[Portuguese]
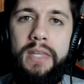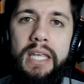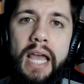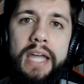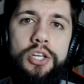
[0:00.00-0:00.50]

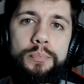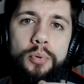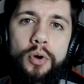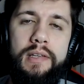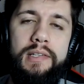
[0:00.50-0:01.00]
E aí
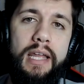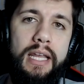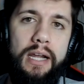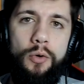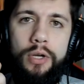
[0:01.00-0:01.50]
depois,
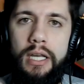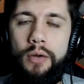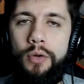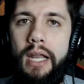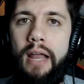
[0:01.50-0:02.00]
ele, quando, ele,
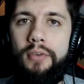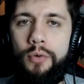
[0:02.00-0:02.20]
quando, ela,